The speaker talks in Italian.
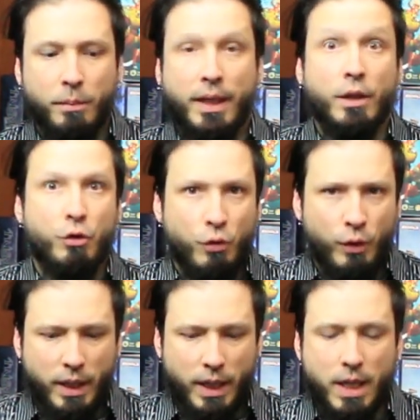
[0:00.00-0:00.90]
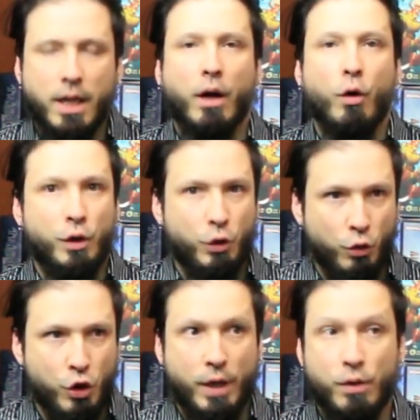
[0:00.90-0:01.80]
perché sono lì, che cosa è
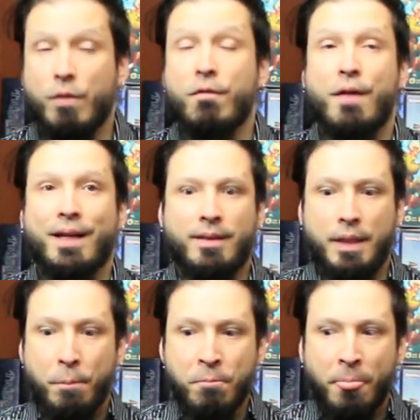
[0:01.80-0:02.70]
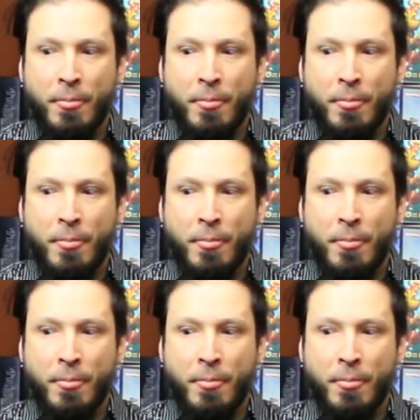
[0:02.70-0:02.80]
successo. Infatti